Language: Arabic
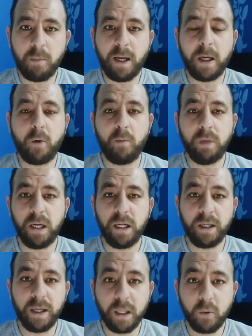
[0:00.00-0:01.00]
معاكم بلال
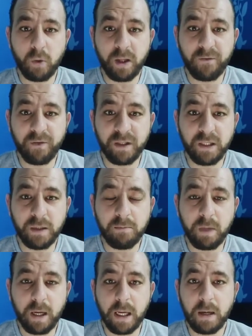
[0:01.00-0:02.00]
عراقي ولايف جديد
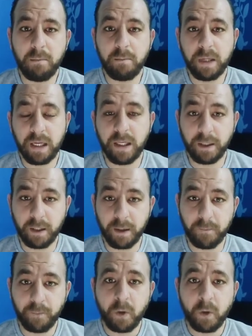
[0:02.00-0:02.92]
مع بلال عراقي